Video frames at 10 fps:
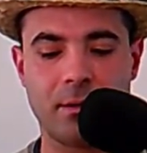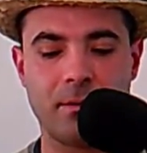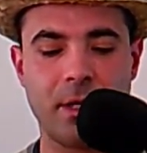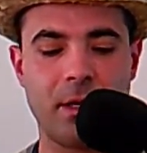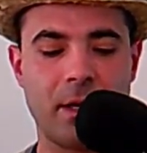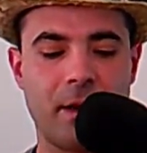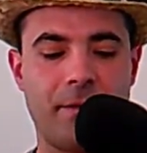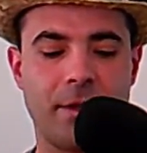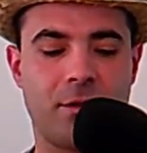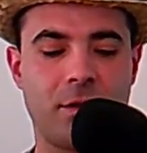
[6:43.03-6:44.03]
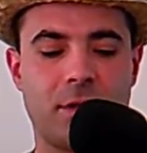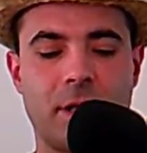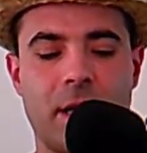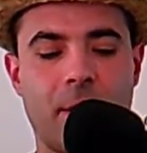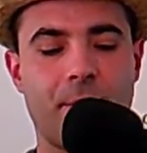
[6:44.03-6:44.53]
mais elle fait juste
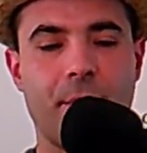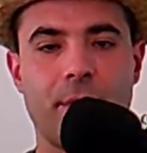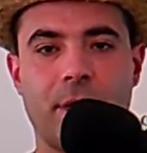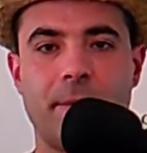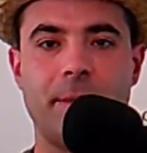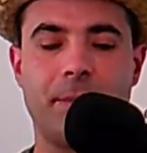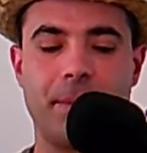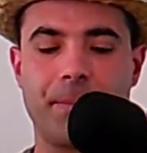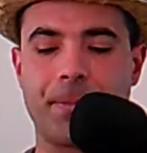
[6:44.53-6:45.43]
un petit bip.